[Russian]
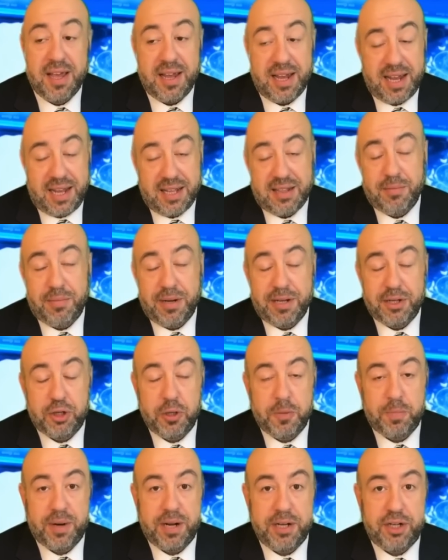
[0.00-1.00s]
Это
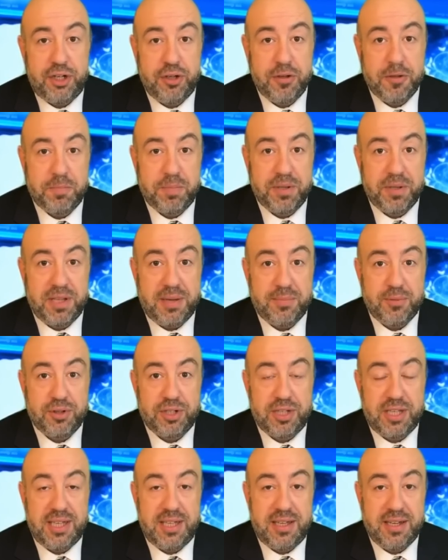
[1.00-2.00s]
большой просчет, потому
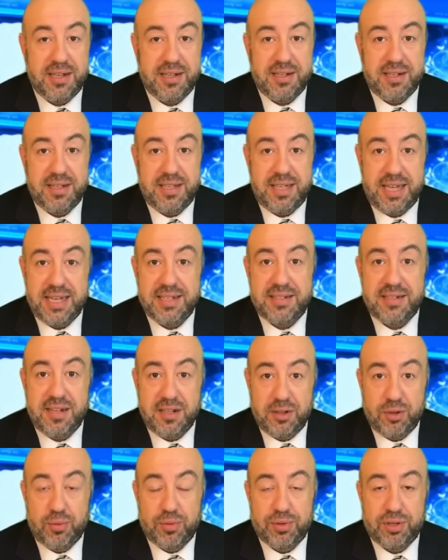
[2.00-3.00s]
что, если
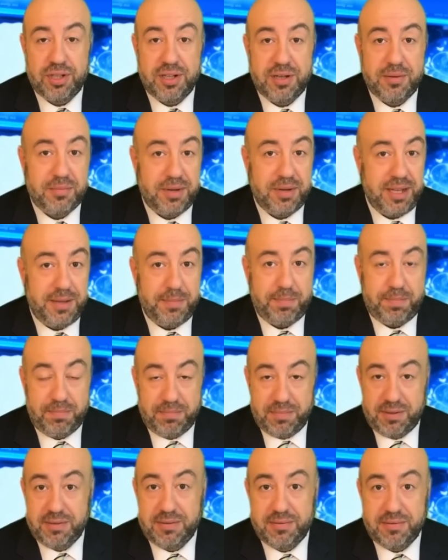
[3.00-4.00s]
нужно, мы,
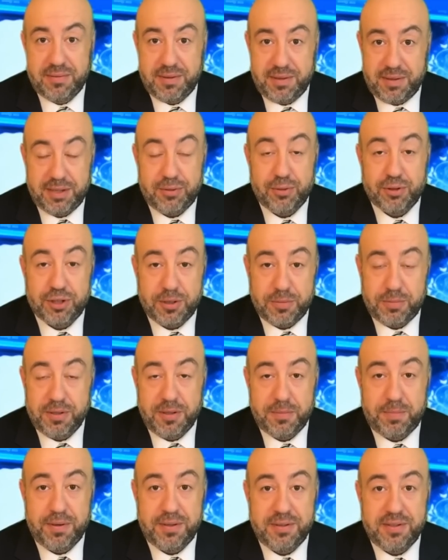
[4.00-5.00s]
это уже
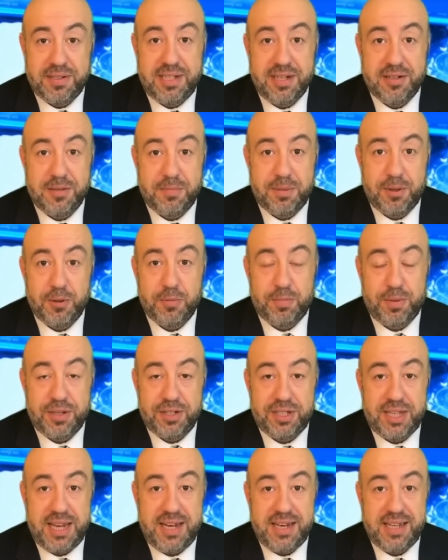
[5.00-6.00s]
было сделано
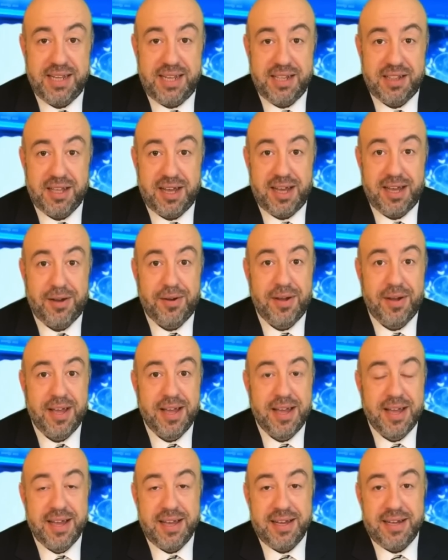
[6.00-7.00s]
предупреждение Китаю,
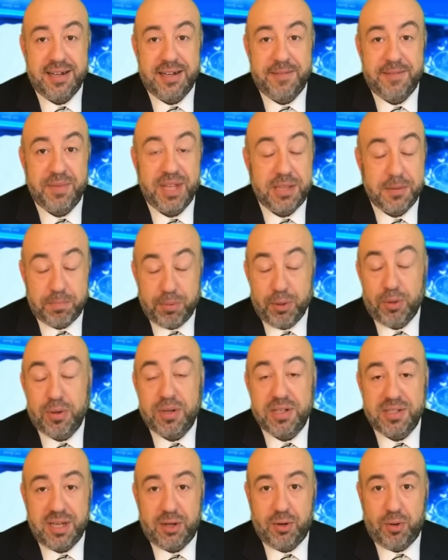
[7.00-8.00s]
это
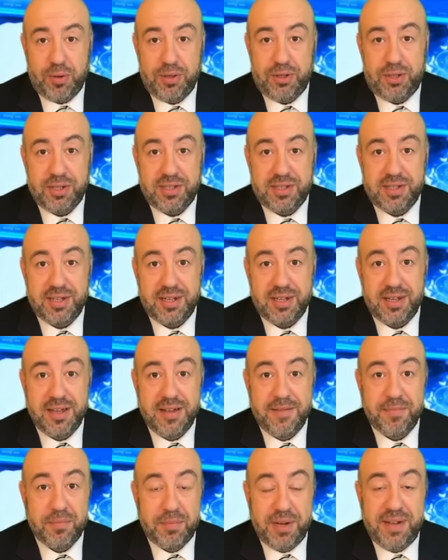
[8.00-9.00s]
плохо закончится
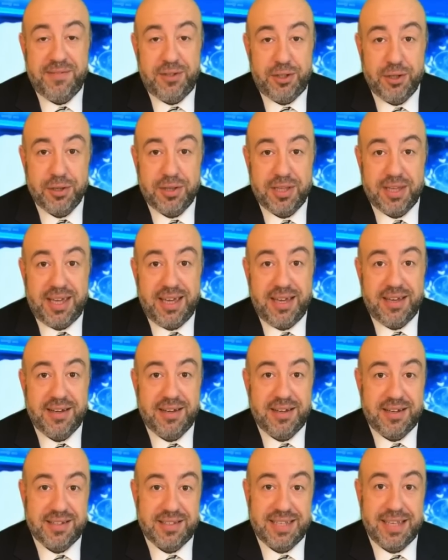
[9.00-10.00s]
мы
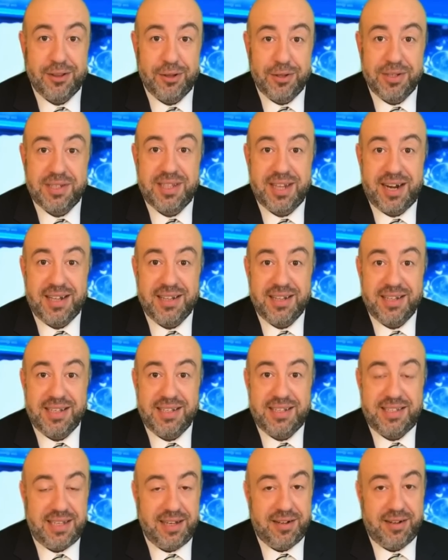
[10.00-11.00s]
все-таки, с одной стороны,
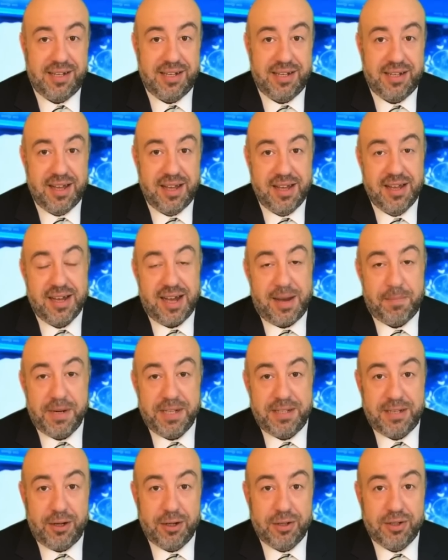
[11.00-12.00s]
сделали
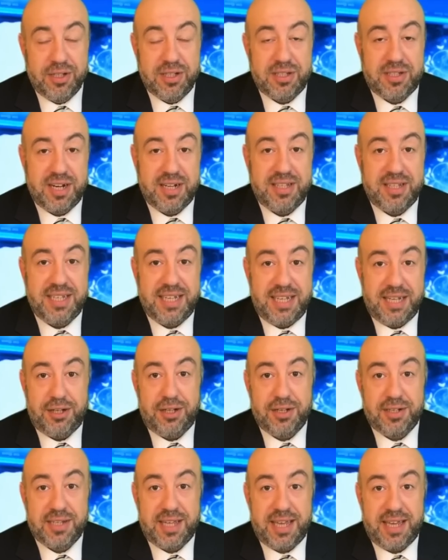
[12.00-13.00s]
определенный
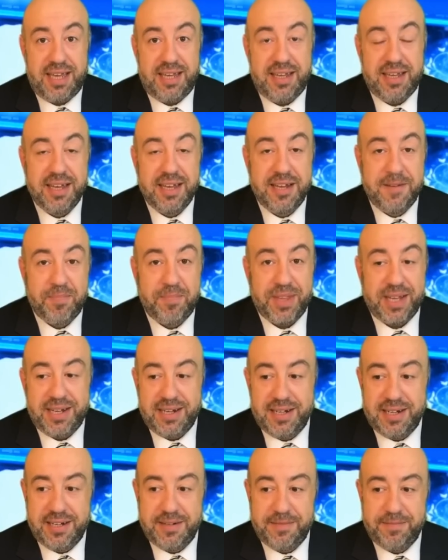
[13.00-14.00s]
стратегический,
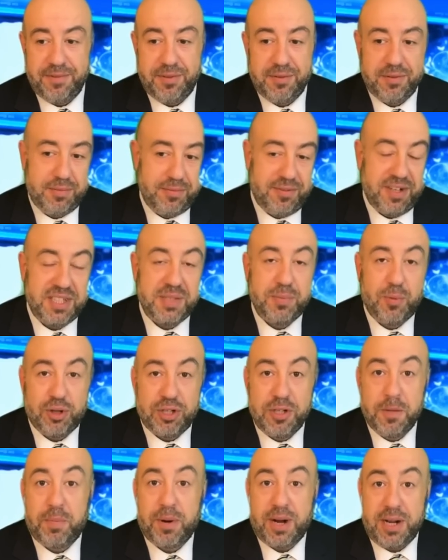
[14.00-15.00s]

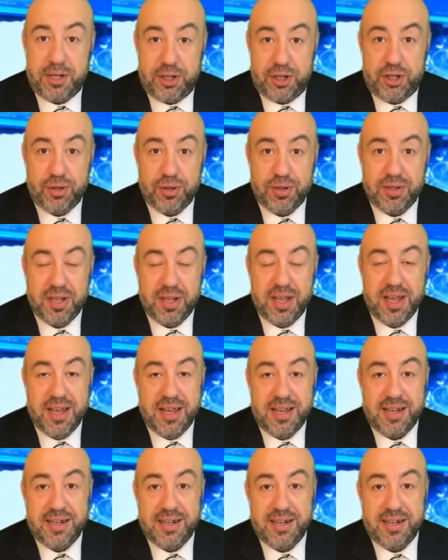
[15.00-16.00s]
возможно, просчет,
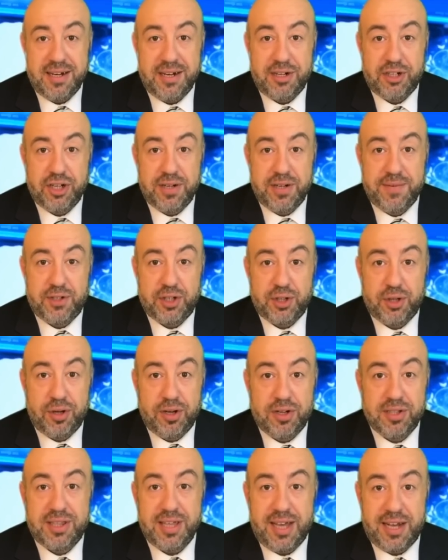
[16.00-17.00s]
а, решив,
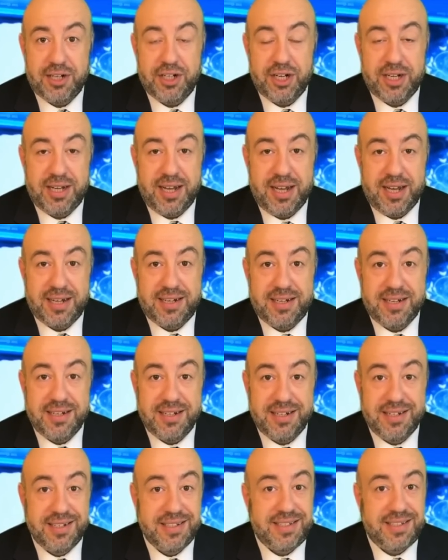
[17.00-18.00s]
что так же, как
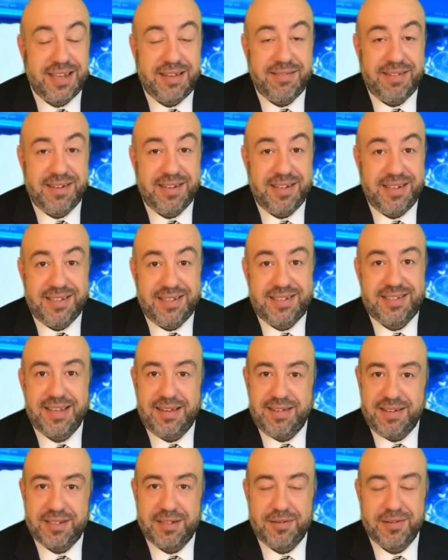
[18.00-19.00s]
э, из
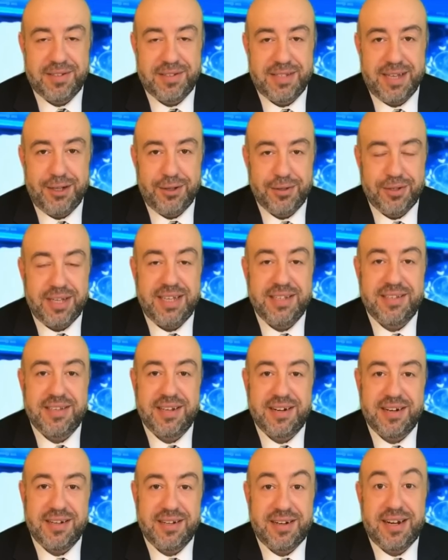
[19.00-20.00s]
Советского Союза, из
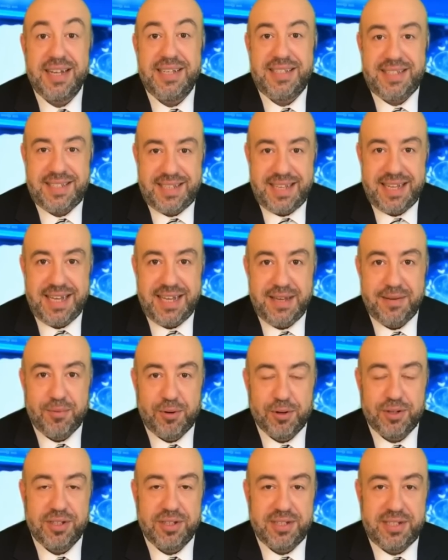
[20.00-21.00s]
России
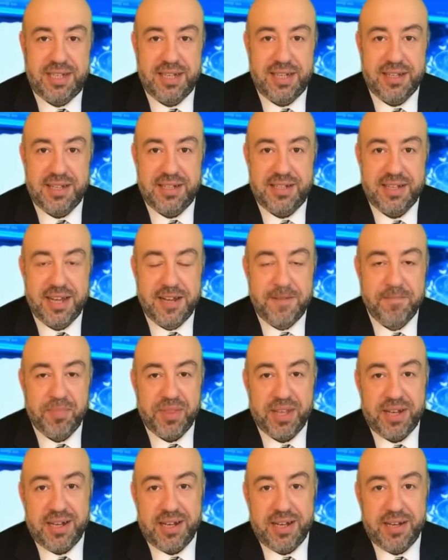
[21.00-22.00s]
можно сделать
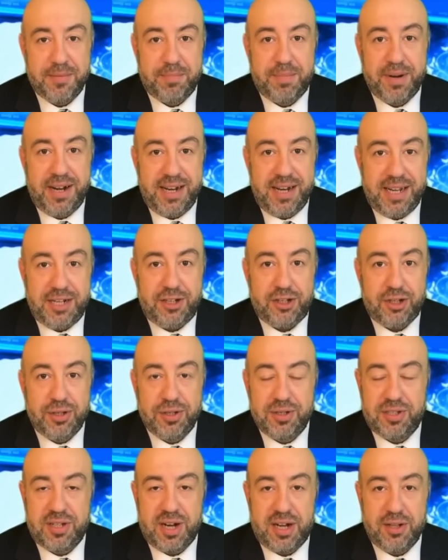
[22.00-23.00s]
а,
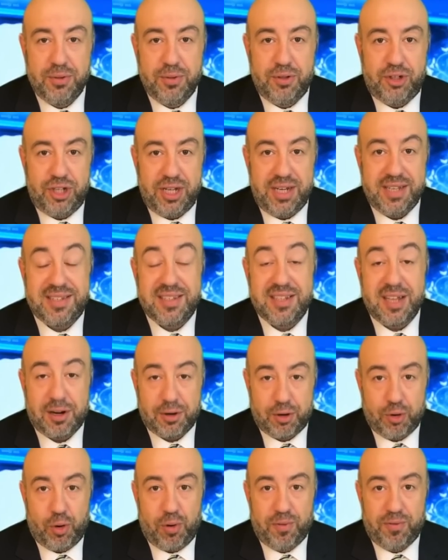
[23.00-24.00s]
приличную страну через
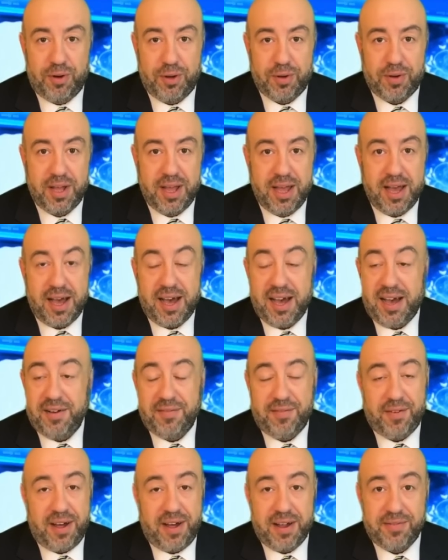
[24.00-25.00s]
торговлю, а
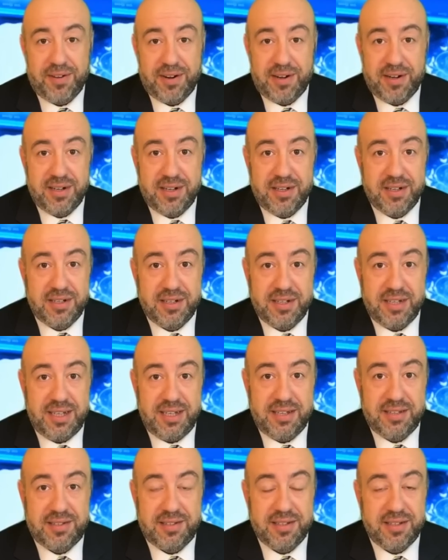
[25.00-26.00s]
варвара,
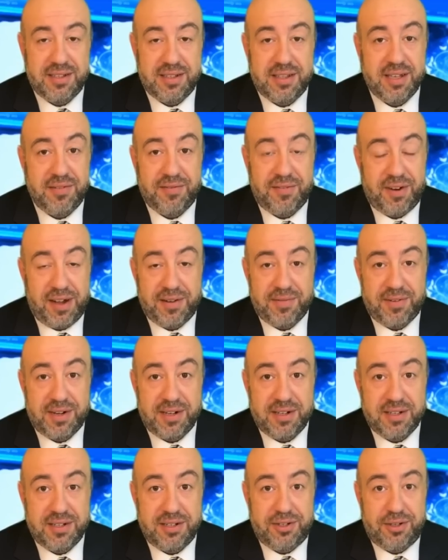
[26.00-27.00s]
из, э,
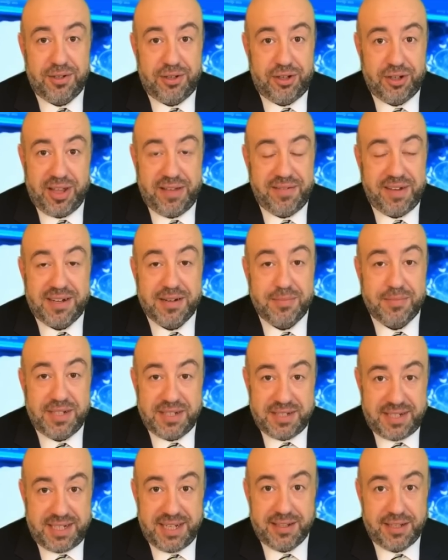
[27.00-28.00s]
варвара человеком не
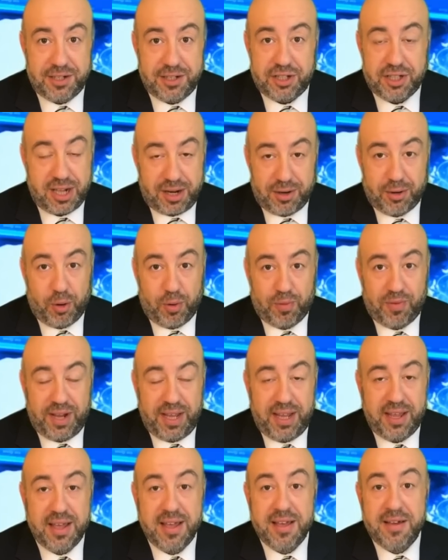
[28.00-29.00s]
сделаешь торговлей.